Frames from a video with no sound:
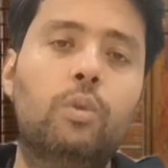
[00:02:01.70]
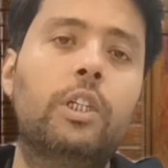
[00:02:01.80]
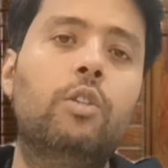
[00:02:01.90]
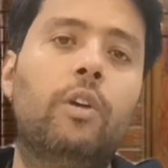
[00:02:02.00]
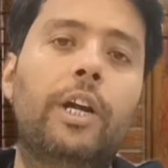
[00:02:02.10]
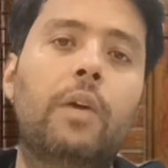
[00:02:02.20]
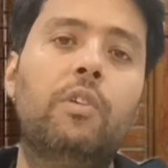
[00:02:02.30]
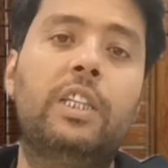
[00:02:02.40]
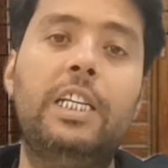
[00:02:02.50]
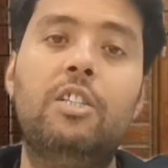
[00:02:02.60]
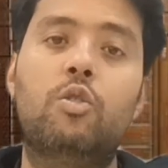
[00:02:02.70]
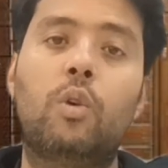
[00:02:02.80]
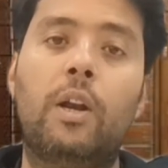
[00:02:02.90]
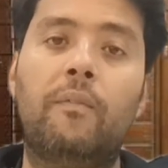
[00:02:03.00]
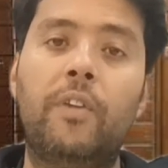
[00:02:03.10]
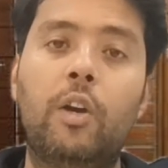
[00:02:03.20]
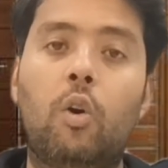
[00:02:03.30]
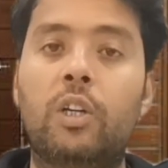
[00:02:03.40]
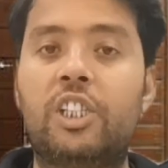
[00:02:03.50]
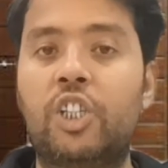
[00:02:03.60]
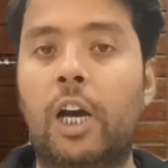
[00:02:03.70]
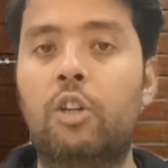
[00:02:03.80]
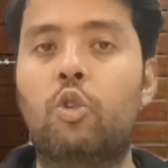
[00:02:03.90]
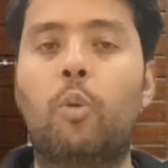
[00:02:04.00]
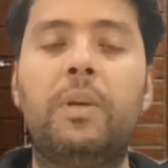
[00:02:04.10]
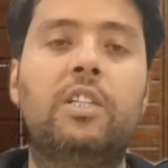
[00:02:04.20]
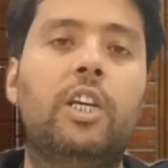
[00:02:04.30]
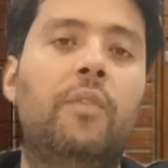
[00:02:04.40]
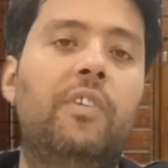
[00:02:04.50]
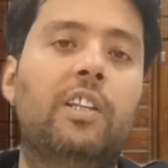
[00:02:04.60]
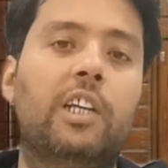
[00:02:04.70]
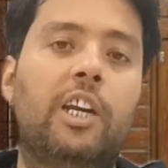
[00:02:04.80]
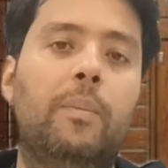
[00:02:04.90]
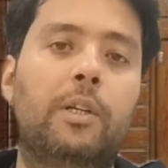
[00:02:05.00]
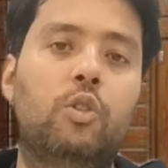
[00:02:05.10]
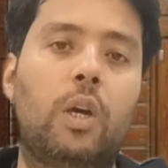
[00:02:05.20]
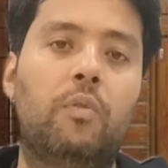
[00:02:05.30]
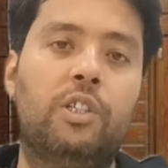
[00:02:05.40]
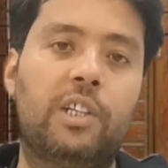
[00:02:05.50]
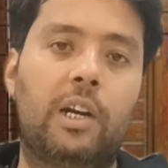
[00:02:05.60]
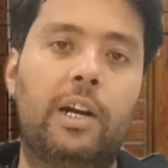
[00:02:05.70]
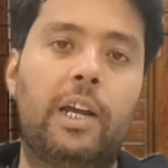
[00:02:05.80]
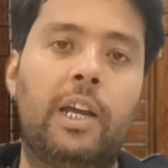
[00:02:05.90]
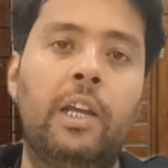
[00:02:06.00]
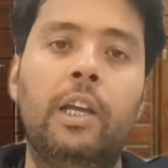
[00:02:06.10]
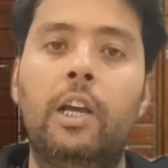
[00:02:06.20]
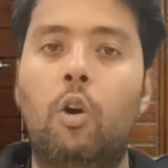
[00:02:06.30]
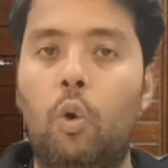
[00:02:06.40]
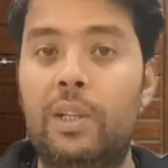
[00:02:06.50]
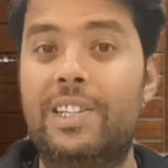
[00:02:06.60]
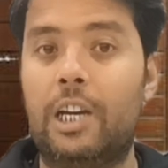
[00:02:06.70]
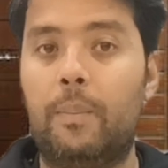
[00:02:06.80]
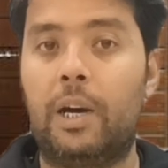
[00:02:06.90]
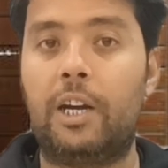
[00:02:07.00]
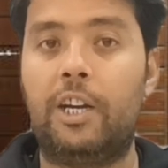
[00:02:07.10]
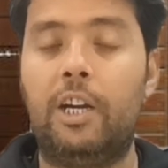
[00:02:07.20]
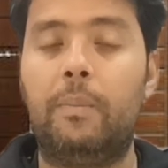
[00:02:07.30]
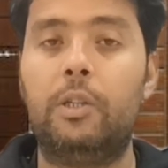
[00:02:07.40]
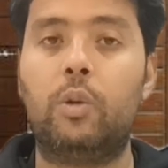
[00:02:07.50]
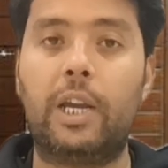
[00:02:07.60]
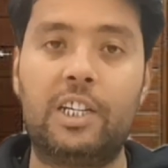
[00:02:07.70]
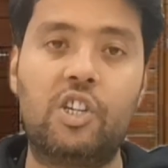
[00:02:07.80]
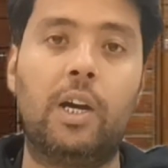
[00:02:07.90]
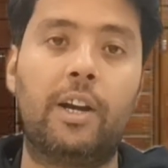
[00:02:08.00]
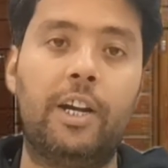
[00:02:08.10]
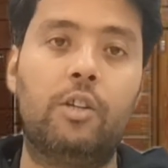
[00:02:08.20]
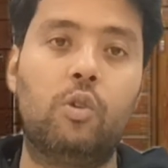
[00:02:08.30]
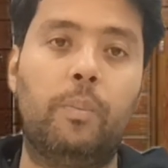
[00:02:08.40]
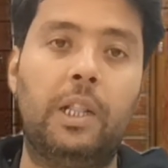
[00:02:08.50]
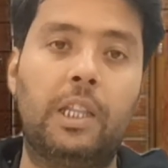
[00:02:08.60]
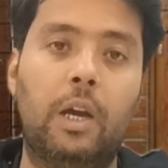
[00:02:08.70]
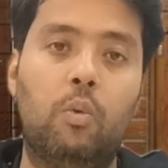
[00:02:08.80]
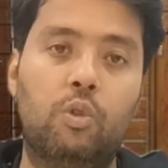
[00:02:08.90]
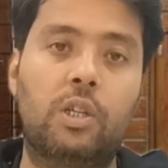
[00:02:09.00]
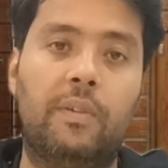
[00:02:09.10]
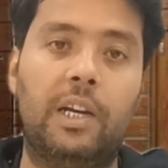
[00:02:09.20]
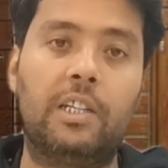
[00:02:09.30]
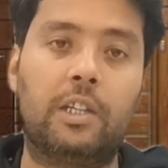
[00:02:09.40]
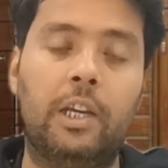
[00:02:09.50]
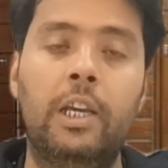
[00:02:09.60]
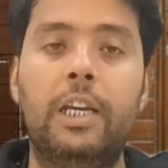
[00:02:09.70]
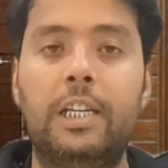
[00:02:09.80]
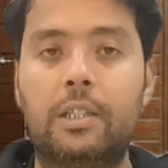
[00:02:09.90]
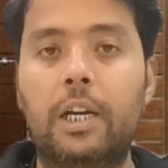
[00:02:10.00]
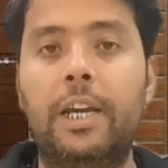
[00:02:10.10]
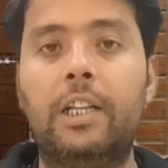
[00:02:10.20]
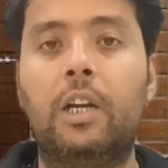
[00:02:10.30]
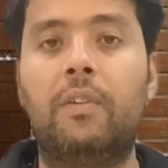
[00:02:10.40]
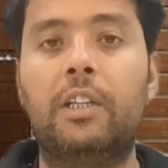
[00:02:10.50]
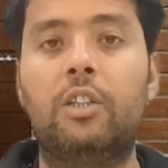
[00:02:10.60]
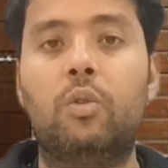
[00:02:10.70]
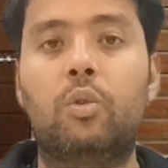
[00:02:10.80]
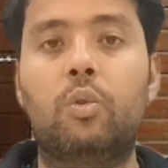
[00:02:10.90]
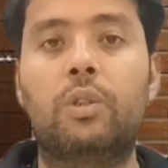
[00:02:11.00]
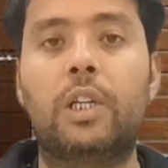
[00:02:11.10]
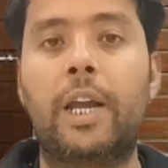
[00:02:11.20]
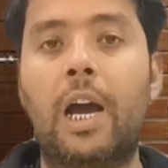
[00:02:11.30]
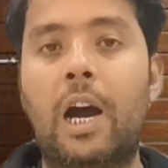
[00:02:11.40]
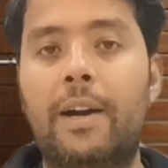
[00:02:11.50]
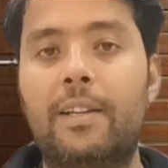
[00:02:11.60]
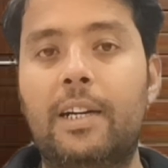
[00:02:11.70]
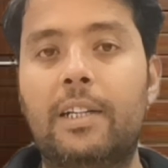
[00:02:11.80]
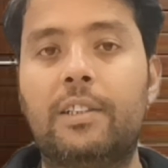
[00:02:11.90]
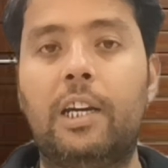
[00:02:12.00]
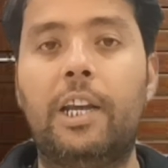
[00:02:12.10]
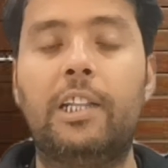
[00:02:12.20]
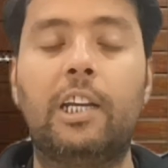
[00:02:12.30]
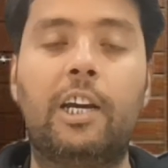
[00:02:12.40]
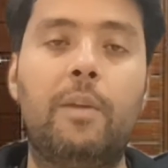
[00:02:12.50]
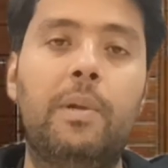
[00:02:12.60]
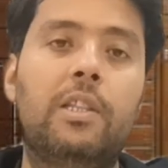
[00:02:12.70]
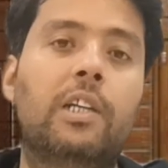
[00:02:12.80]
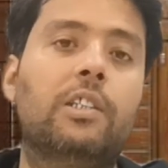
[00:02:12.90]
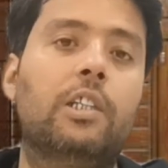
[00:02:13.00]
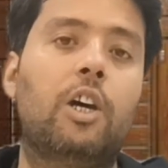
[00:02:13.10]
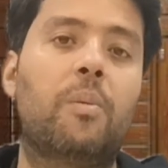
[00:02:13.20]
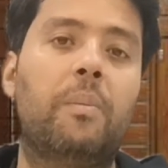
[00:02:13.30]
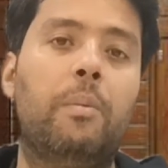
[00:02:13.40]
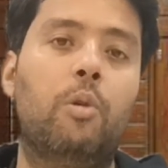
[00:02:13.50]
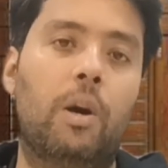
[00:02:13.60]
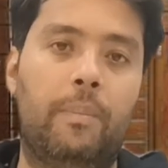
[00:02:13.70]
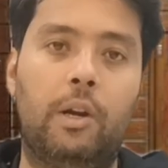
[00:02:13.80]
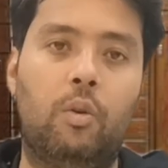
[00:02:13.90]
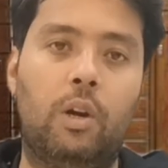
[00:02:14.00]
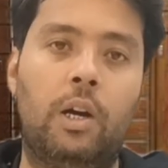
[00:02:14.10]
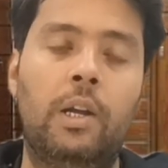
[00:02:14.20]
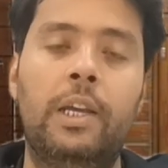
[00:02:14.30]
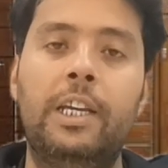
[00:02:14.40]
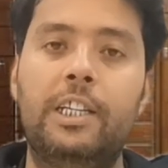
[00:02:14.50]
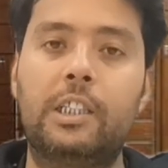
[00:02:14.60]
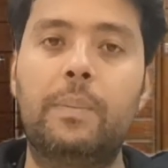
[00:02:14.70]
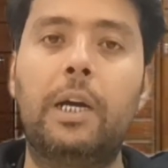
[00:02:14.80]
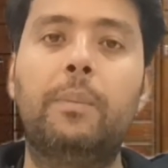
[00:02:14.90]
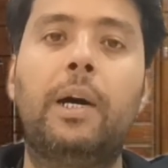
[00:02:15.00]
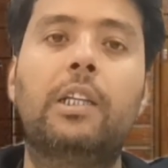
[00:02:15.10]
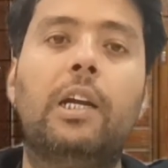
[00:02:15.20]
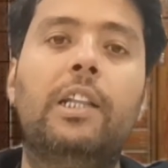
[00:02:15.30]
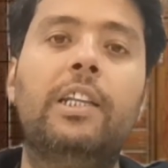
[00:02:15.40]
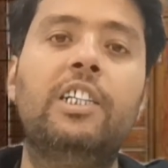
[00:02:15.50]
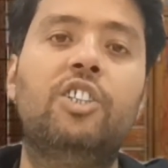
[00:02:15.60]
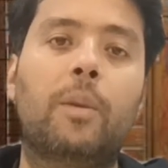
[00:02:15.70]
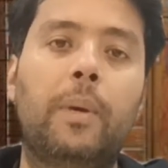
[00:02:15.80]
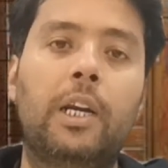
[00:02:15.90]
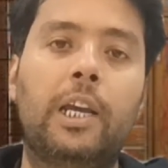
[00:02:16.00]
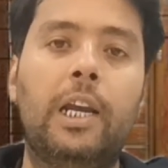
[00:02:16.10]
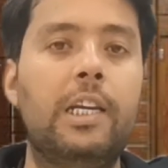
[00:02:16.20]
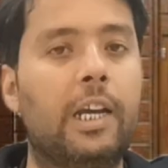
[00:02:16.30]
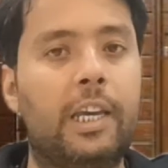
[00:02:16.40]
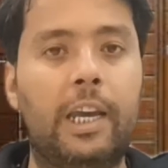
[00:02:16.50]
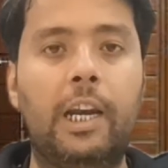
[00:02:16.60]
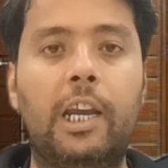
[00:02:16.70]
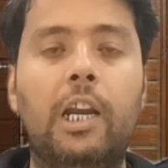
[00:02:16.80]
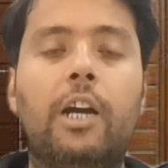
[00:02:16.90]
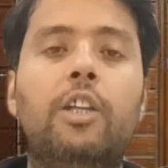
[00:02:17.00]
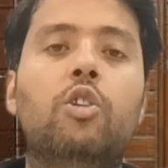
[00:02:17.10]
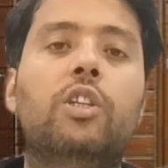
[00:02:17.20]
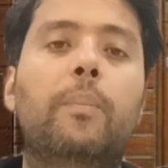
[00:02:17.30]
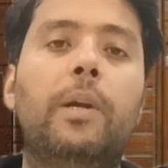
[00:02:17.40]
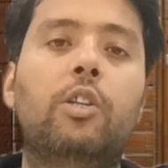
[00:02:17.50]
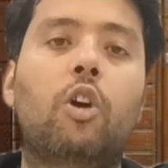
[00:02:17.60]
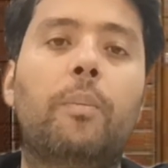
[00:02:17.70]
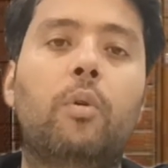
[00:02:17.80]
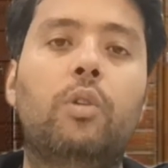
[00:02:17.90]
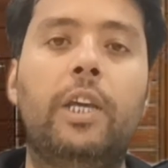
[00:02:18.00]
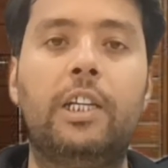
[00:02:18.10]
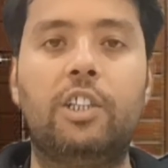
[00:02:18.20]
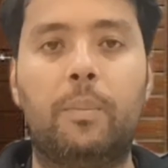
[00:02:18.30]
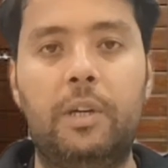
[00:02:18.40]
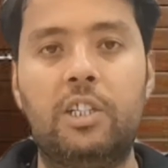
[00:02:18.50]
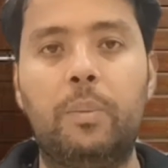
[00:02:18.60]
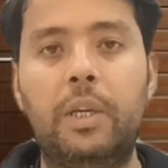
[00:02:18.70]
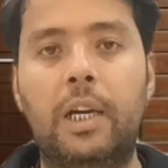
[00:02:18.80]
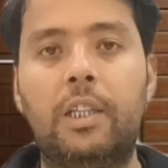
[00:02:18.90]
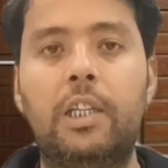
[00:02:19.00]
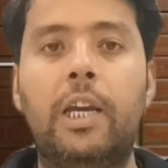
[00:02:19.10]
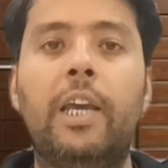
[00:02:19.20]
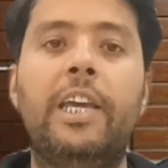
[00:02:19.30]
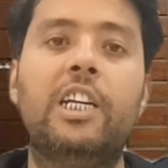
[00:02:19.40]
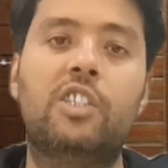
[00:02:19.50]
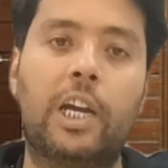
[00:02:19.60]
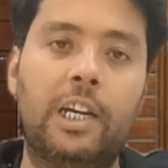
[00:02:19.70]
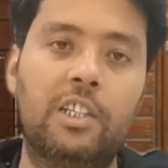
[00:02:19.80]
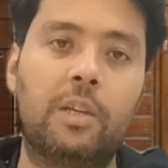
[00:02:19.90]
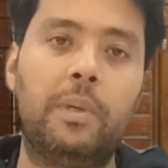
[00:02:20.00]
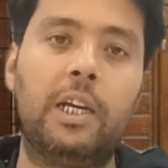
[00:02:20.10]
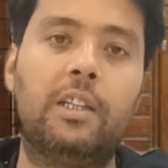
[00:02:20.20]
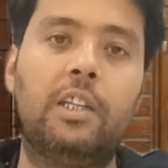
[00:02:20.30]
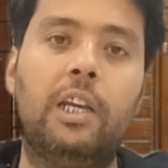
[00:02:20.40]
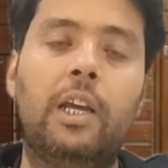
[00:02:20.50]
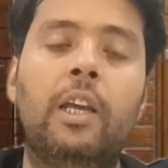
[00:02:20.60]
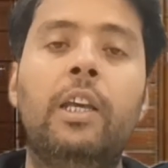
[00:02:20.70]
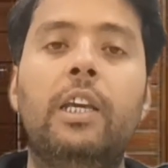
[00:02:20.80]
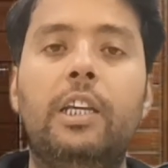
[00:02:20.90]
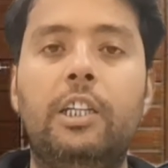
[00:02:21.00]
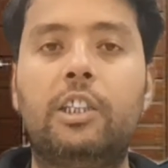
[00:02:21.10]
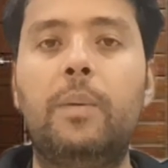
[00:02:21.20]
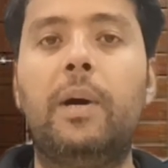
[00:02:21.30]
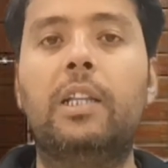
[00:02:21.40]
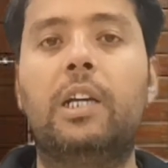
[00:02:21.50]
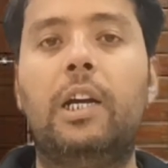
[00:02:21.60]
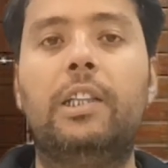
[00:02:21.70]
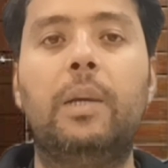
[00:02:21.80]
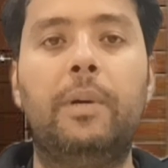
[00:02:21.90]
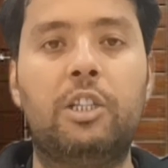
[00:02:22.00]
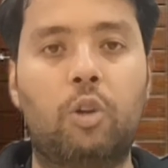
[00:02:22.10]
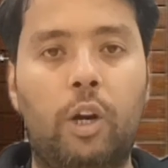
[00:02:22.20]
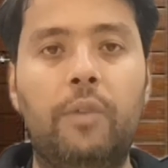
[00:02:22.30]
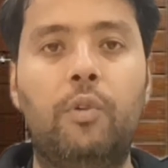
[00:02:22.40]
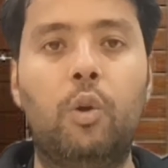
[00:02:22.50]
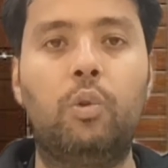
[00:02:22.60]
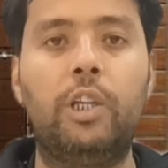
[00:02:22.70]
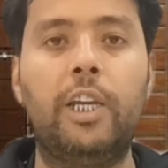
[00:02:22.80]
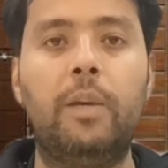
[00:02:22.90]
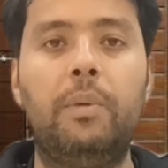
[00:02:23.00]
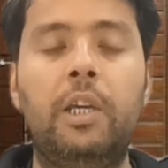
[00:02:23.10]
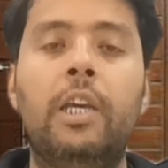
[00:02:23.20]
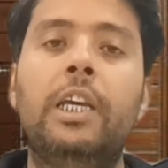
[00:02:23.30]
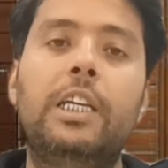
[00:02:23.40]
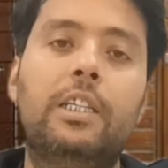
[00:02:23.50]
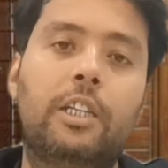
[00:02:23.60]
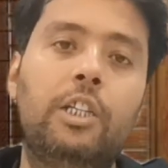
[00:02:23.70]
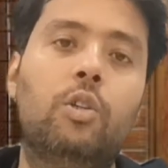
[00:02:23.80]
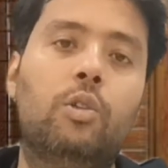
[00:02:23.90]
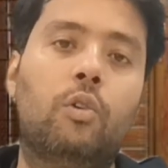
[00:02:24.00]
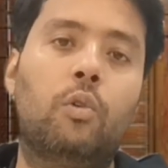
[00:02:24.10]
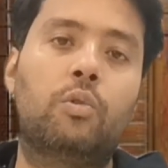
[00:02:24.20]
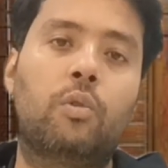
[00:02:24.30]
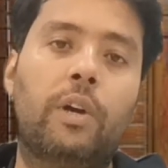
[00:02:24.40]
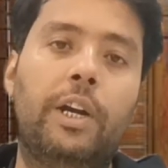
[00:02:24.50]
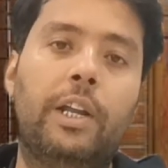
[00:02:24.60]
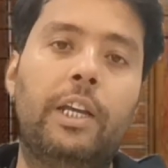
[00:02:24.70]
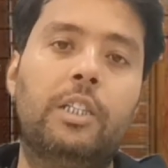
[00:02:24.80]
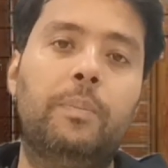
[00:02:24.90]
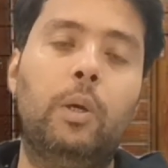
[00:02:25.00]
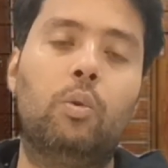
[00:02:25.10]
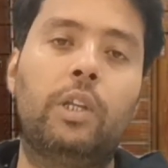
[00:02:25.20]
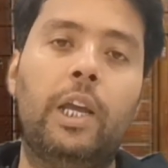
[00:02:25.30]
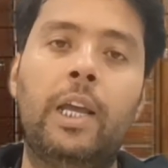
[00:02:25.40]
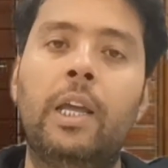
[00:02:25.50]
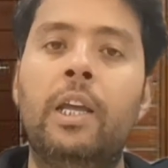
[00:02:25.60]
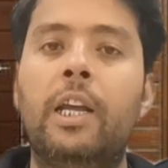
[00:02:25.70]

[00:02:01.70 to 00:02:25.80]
उसका जो रेट है वो 390 और 400 रुपए स्क्वायर फीट तकरीबन जो है वो चल रहा है होलसेल मार्केट में जो कि अच्छा रेट जो मिलता है उस हवाले से इसका एक दरवाजा दोस्तों साढ़े आठ हजार से लेकर तकरीबन दस हजार रुपए में मुकम्मल होगा इसके बाद बात कर लेते हैं जर्मन केल या केल की लकड़ी जो सिंपली तौर पे होती है एक जर्मनी से भी आती है एक चाइना से भी आती है इसकी बात कर लेते हैं बड़ी सॉलिड वुड होती है ये भी इसकी जो जो दोस्तों रेट है इसमें होते हैं